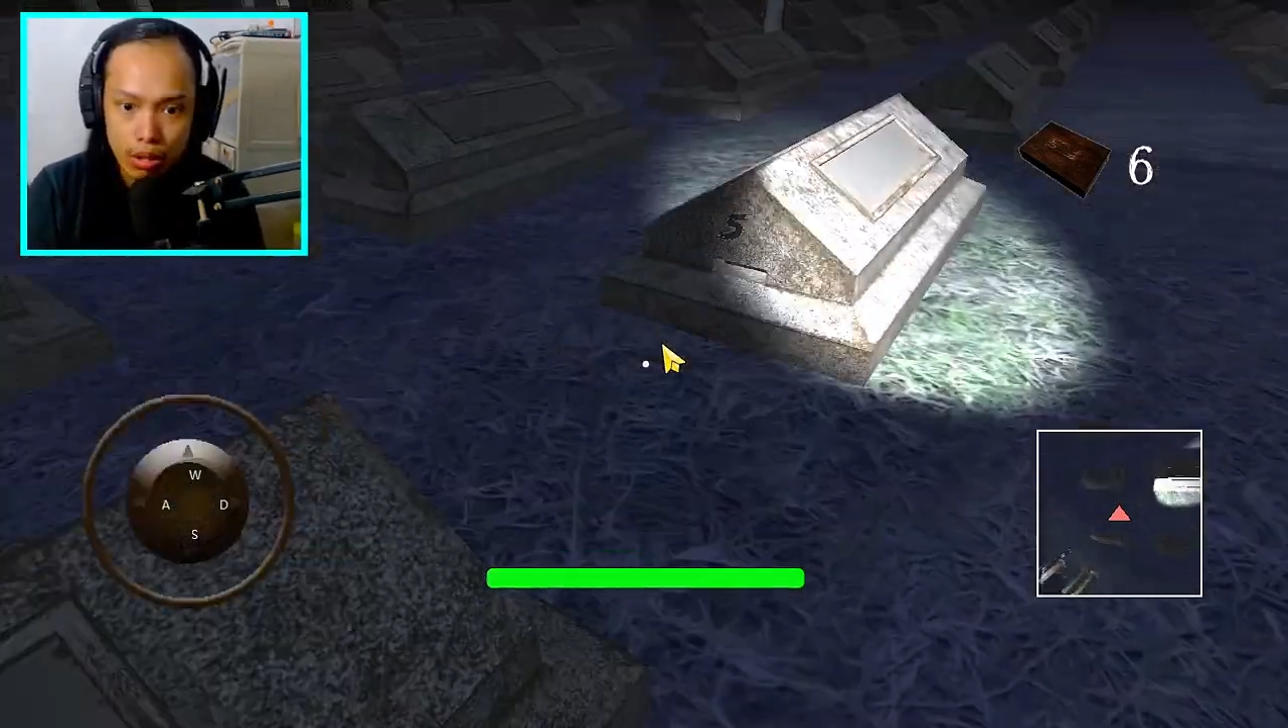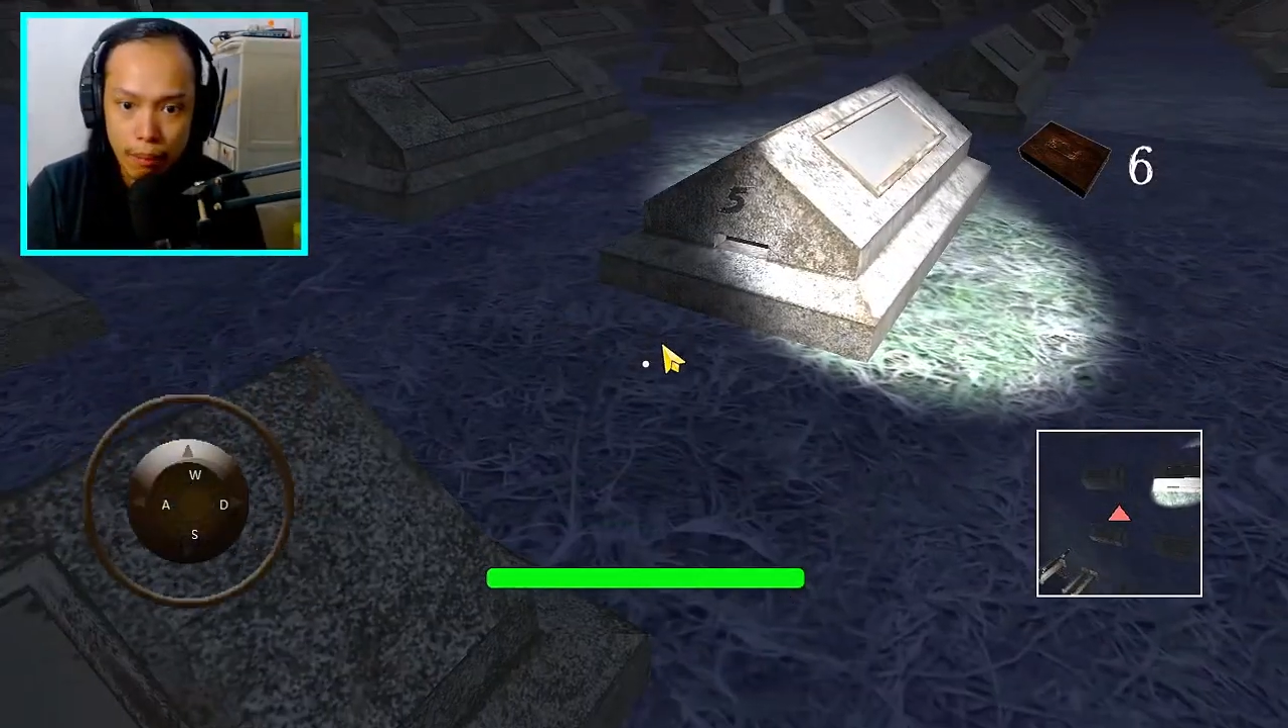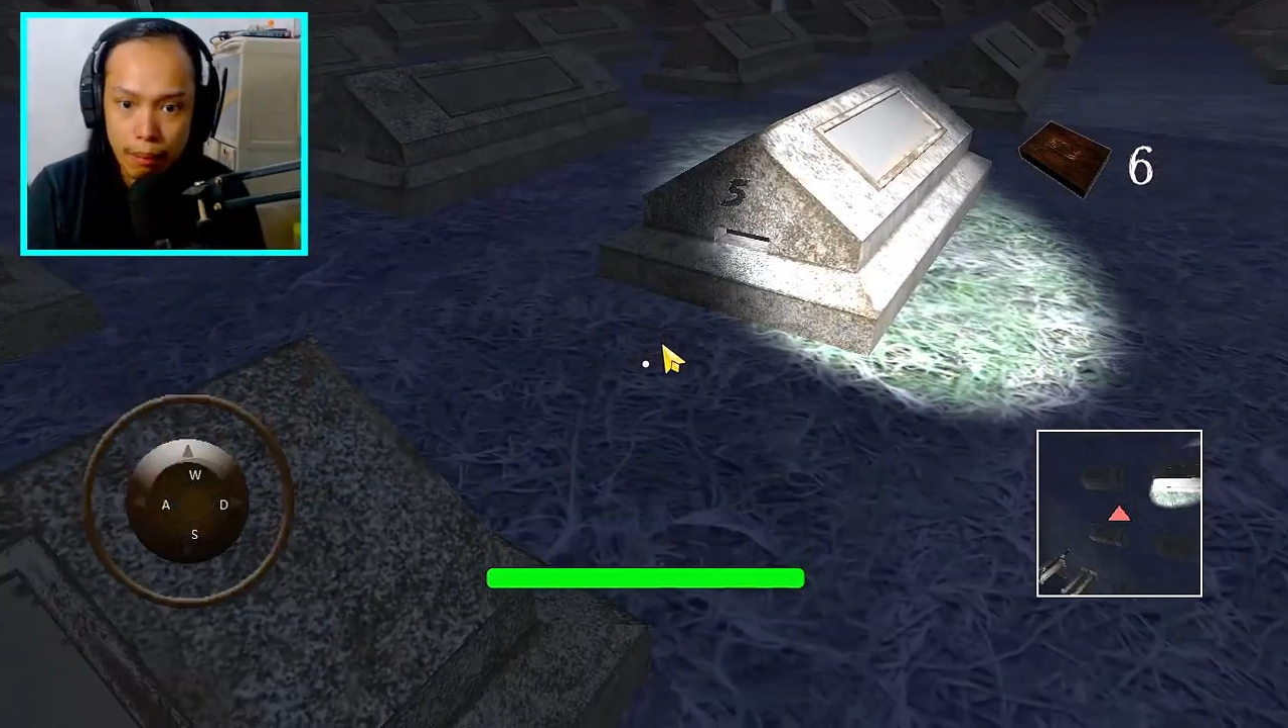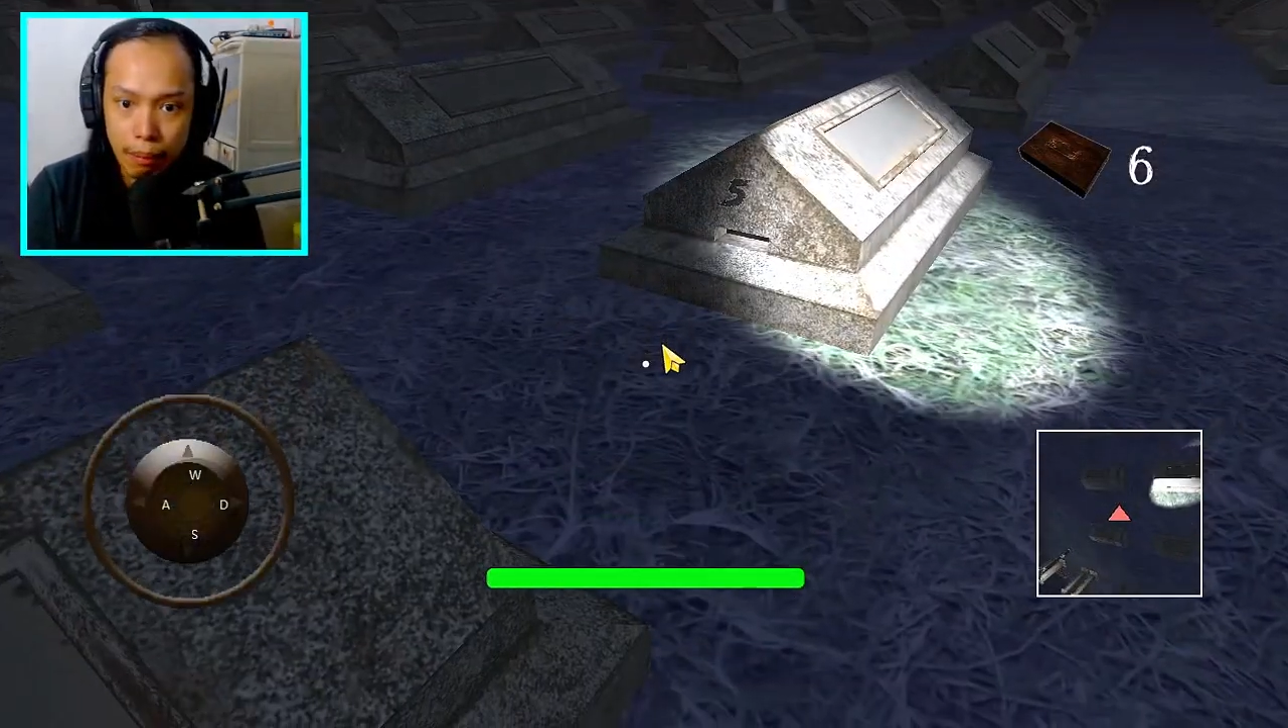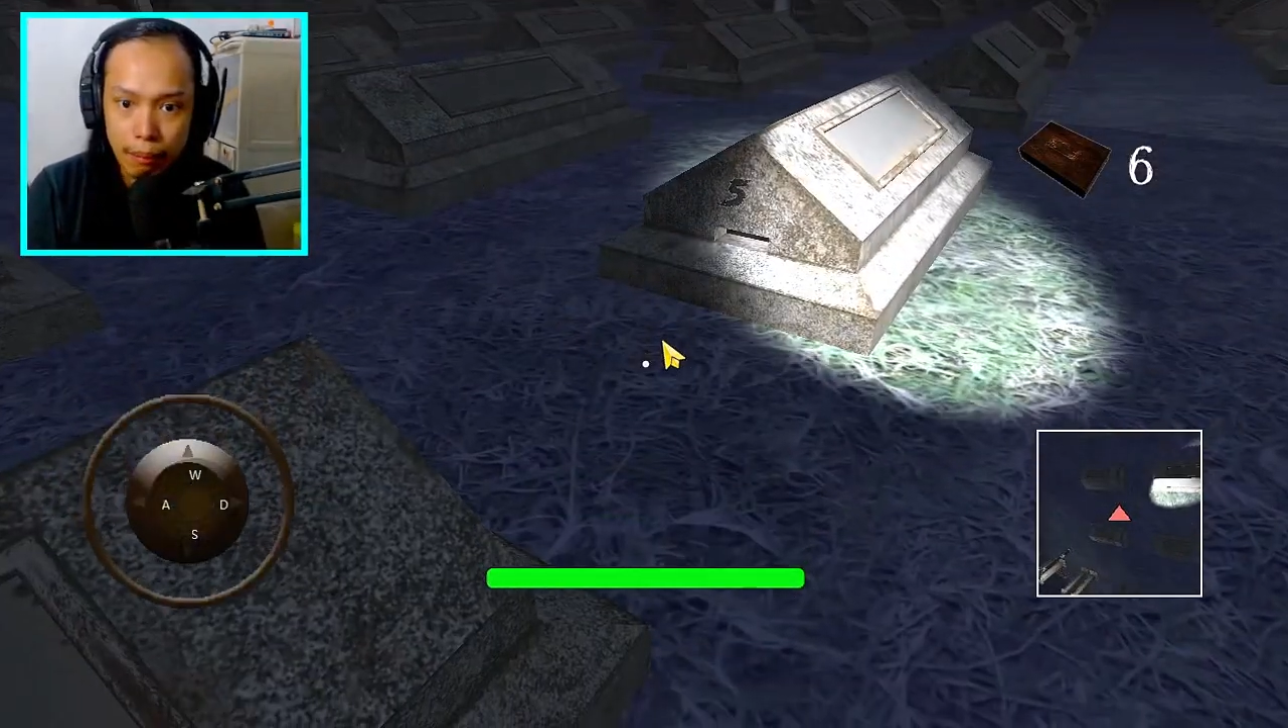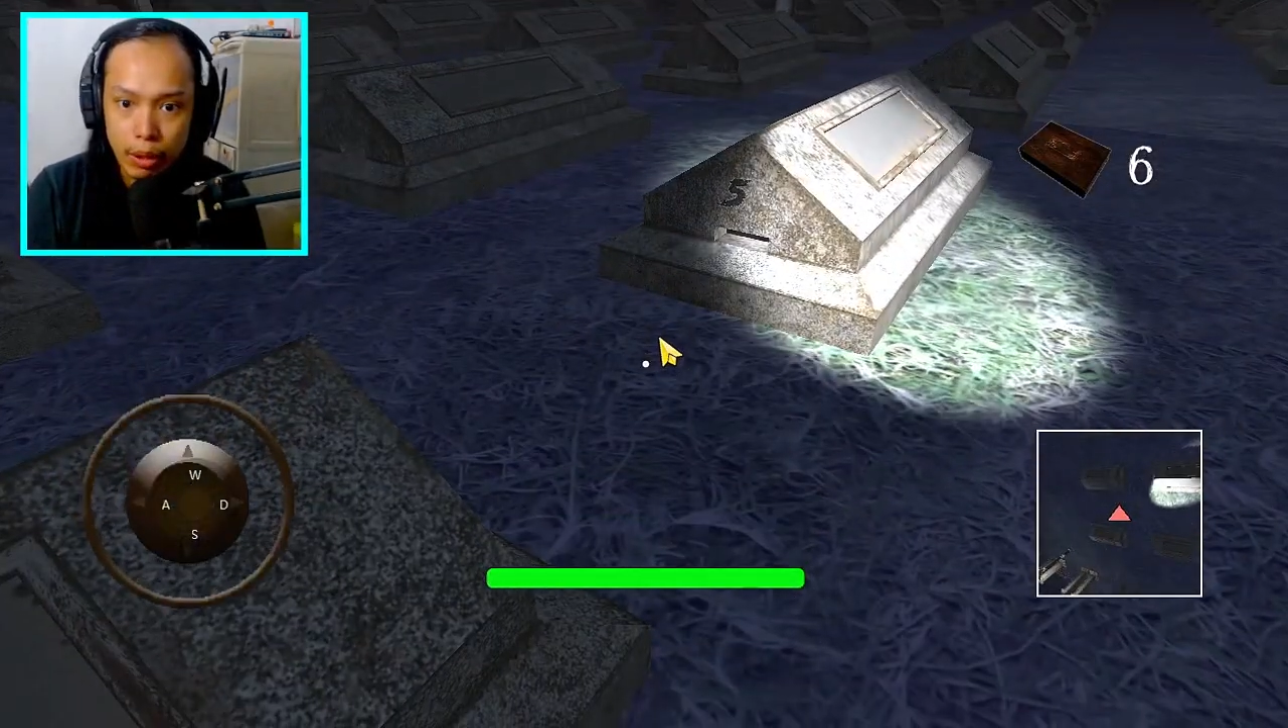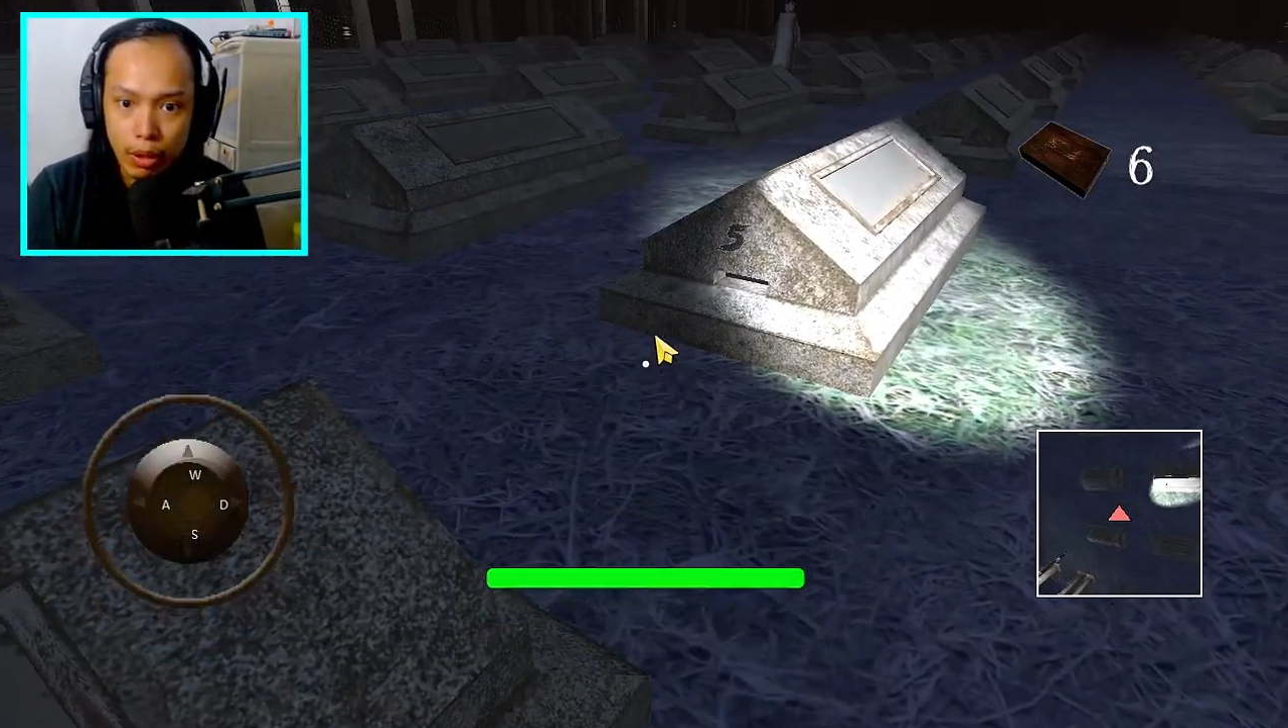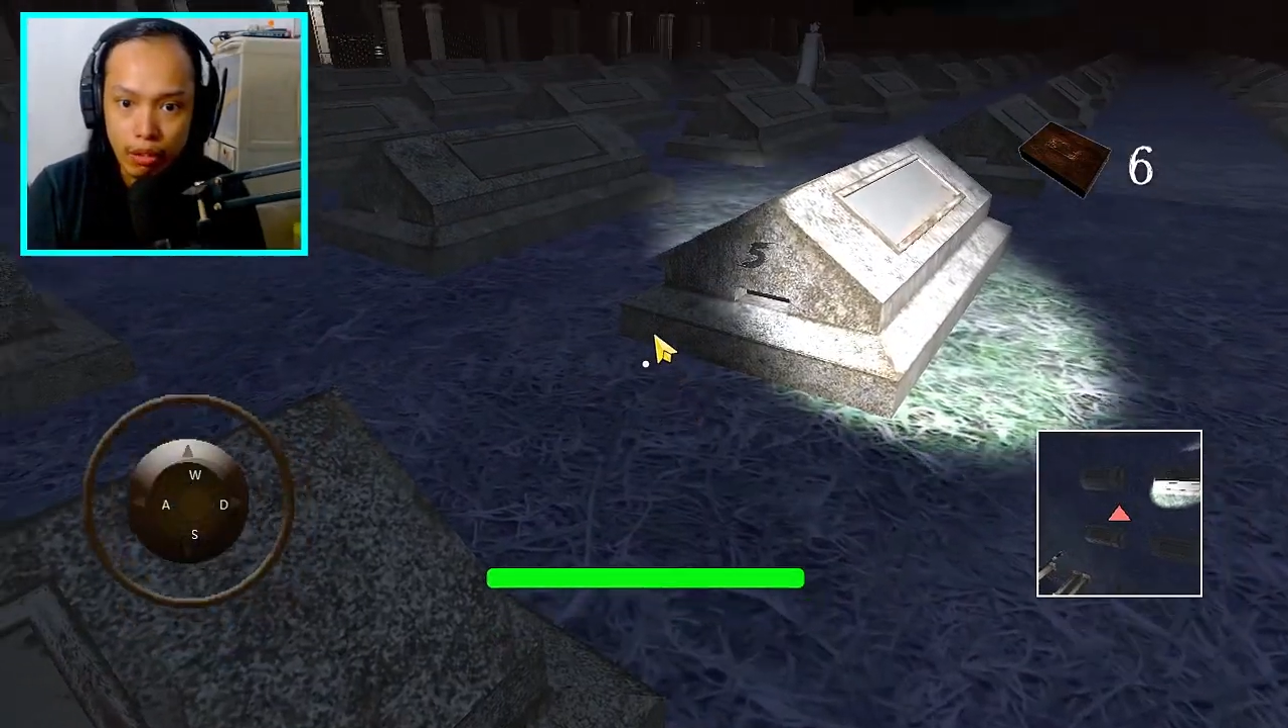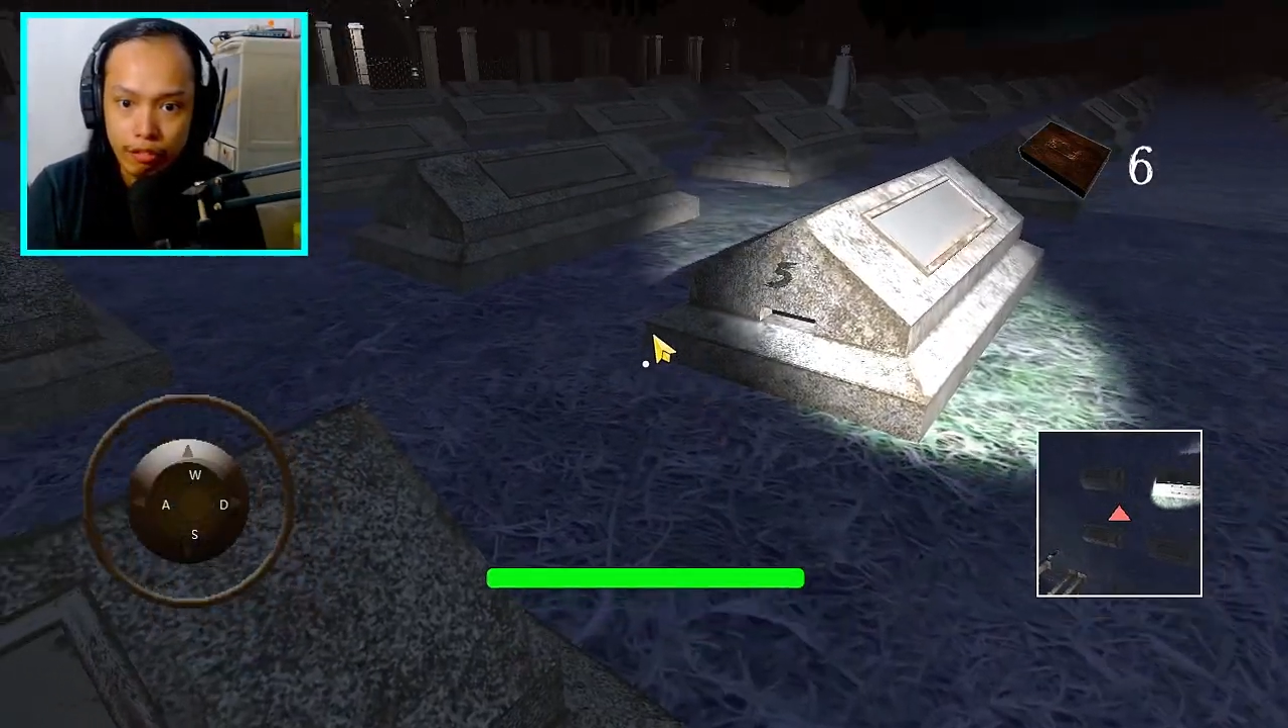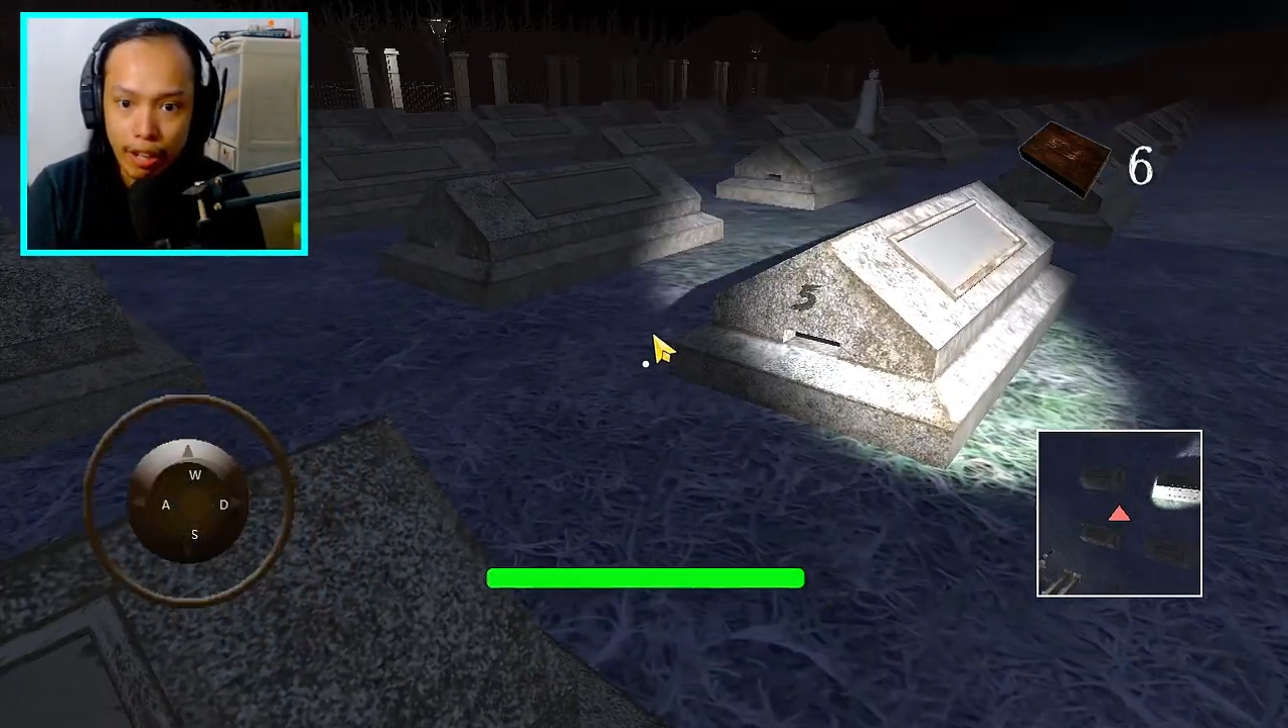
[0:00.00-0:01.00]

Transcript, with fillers: 275, you know?